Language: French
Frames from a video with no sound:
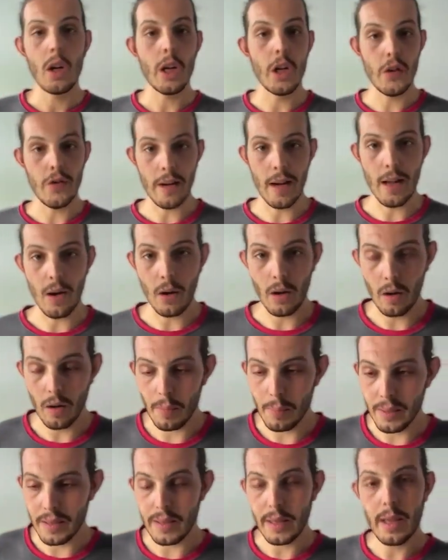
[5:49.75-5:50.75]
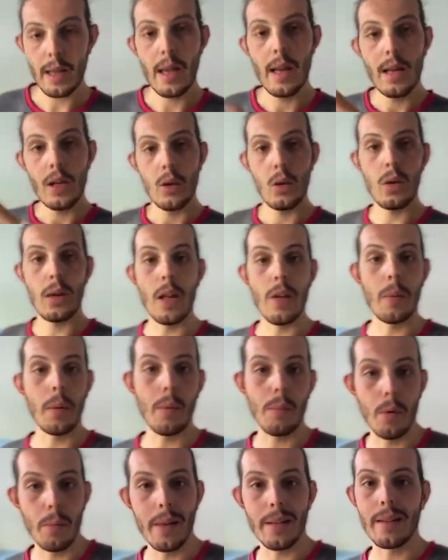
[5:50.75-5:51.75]
et je vais la répéter, tu te lèves
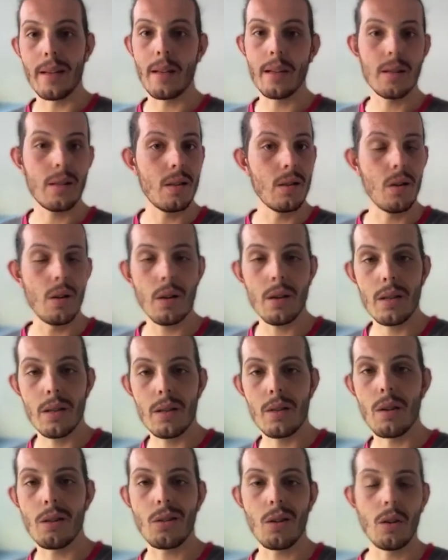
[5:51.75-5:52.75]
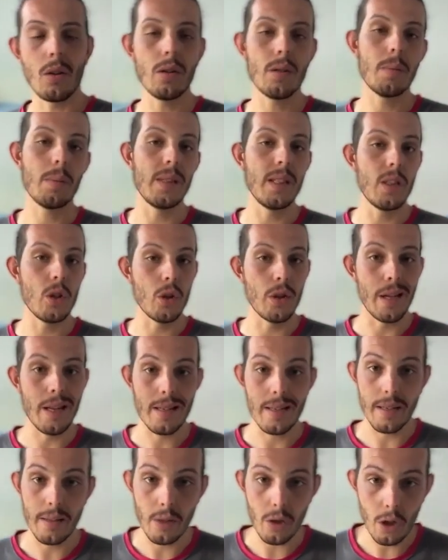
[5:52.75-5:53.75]
un peu le matin, 6h, 6h30, petit déjeuner
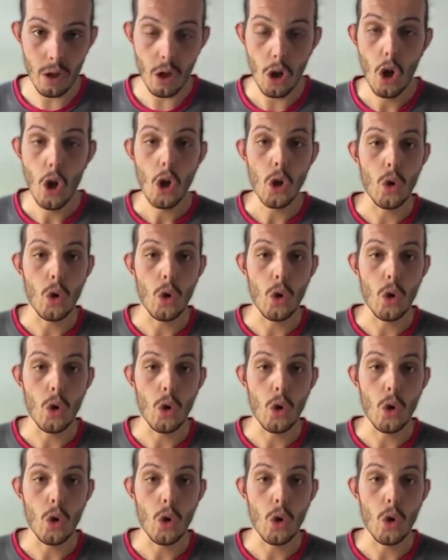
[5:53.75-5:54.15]
à 7h,